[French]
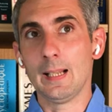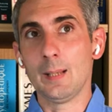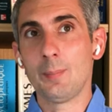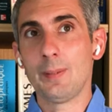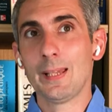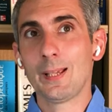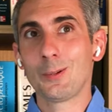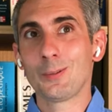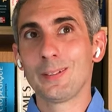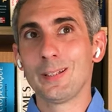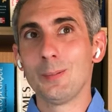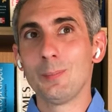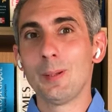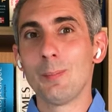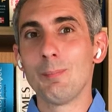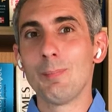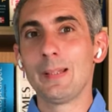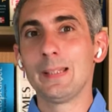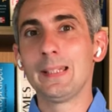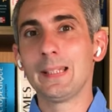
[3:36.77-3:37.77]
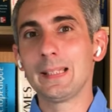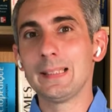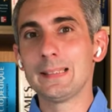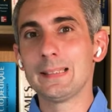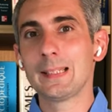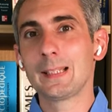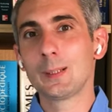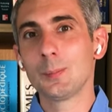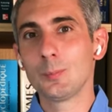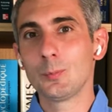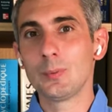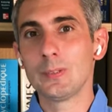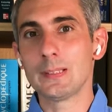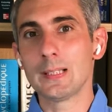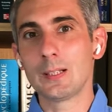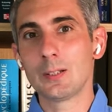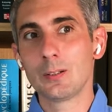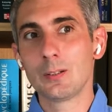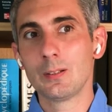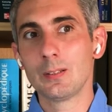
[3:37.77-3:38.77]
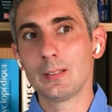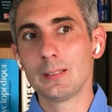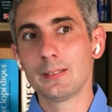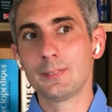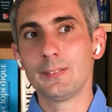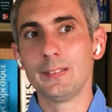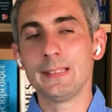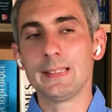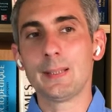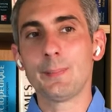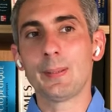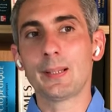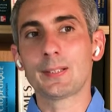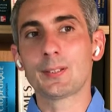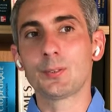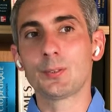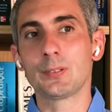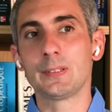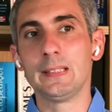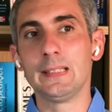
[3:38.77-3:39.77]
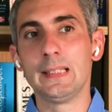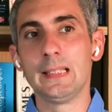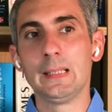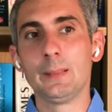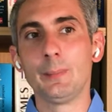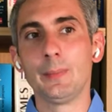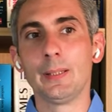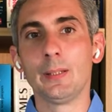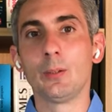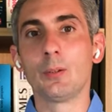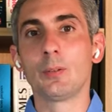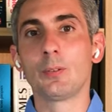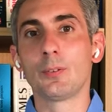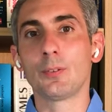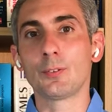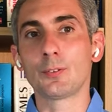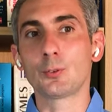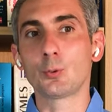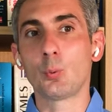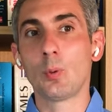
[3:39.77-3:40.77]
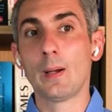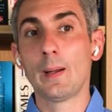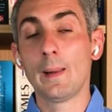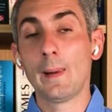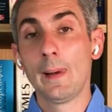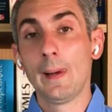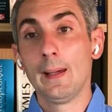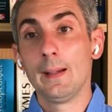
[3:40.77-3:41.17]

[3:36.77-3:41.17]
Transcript: La bière en elle-même madérisait, comme tous les alcools, hein, finissait par s'oxyder, mais en, soi,